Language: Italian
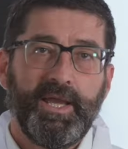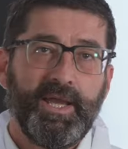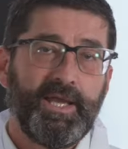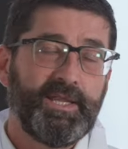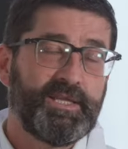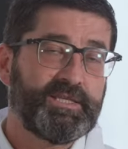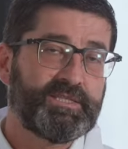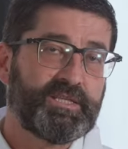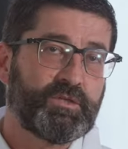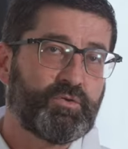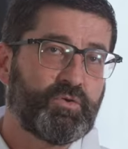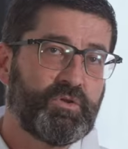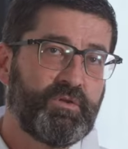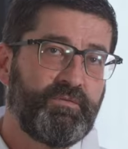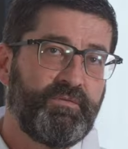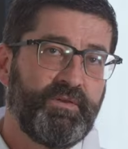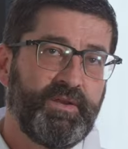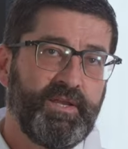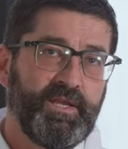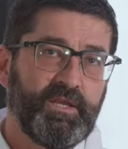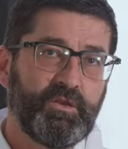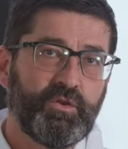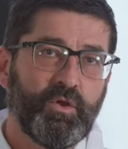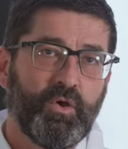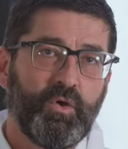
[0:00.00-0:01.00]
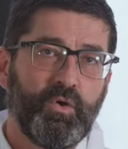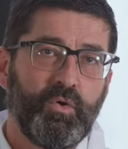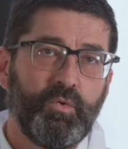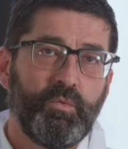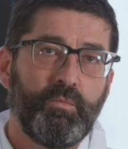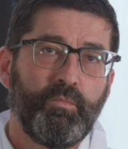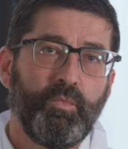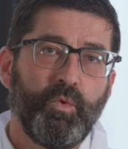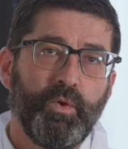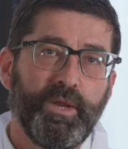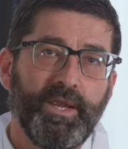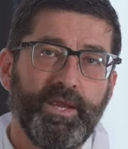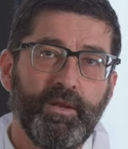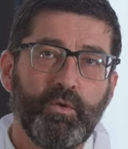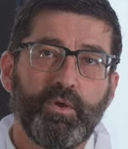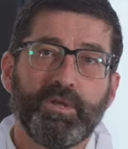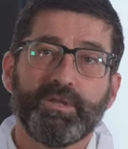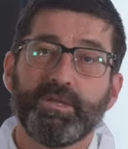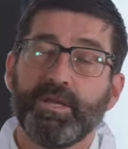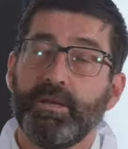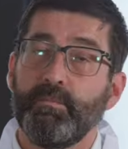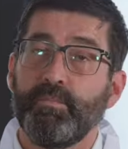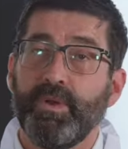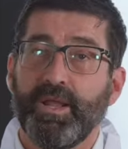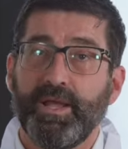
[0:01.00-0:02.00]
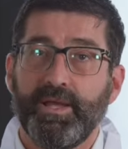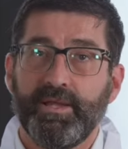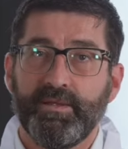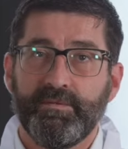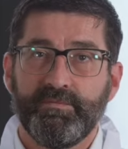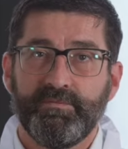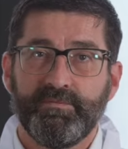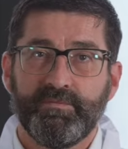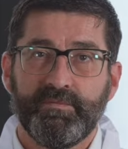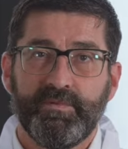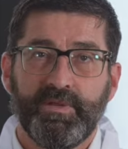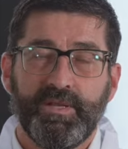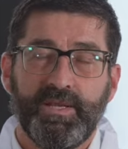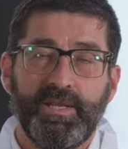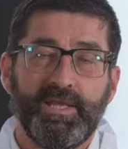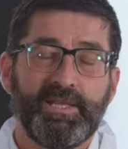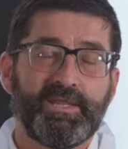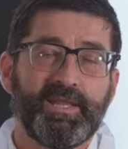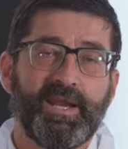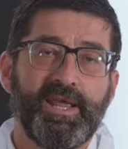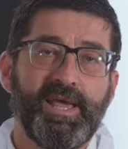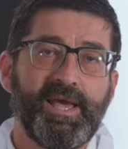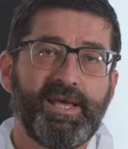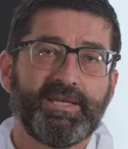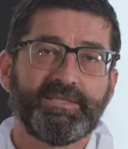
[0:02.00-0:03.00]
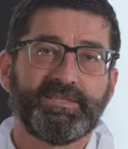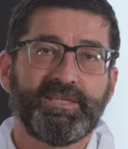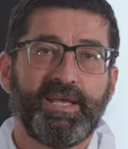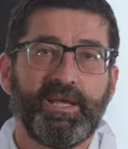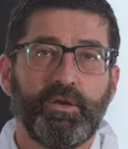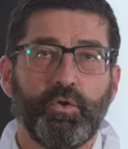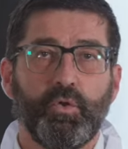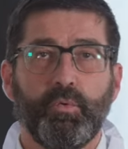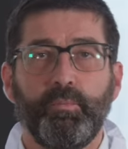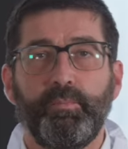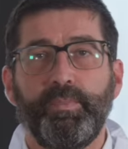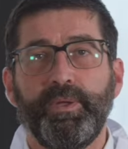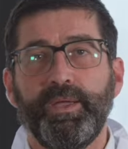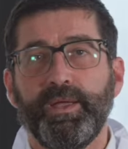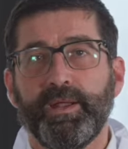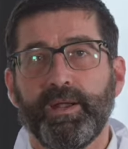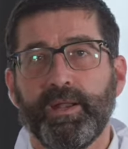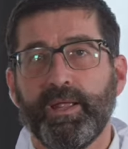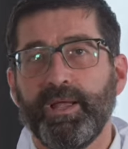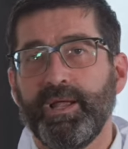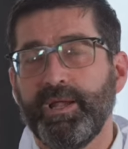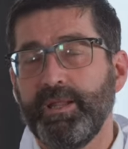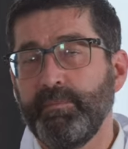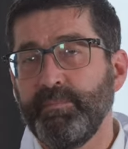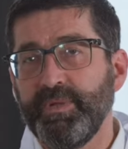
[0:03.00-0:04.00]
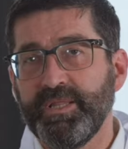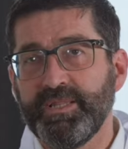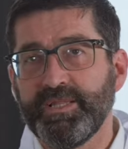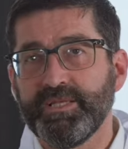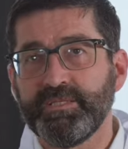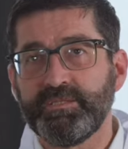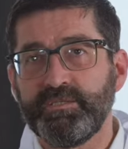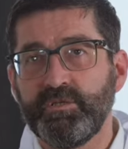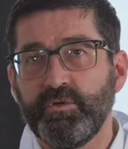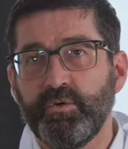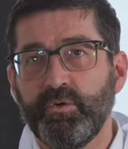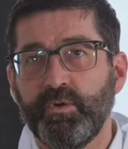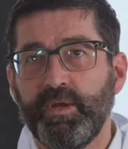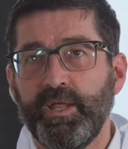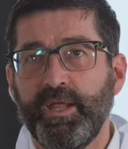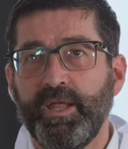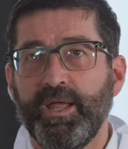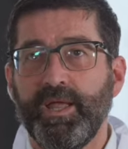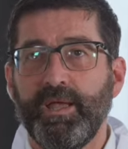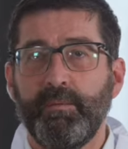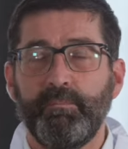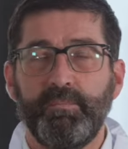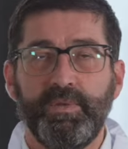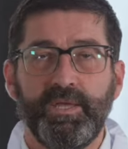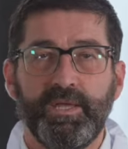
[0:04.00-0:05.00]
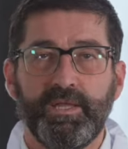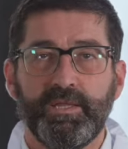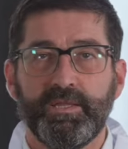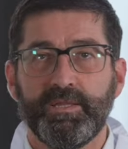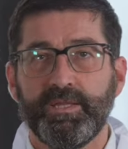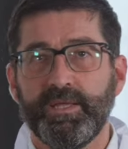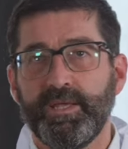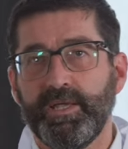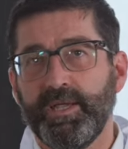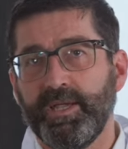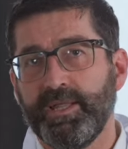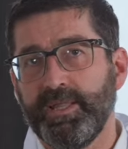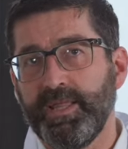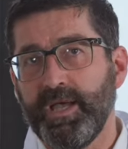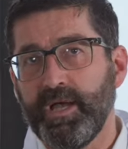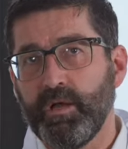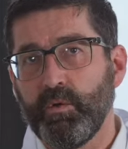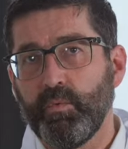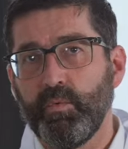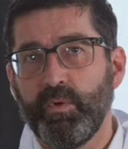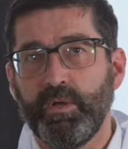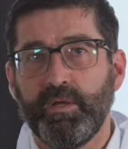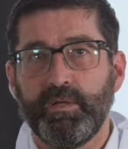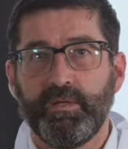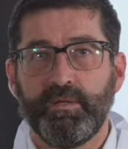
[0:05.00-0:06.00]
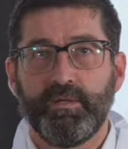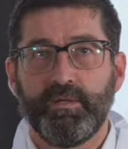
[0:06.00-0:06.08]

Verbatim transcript: ed è stato definito un molino a tripla A. Le tre A stanno per alimentazione, ambiente ed acqua.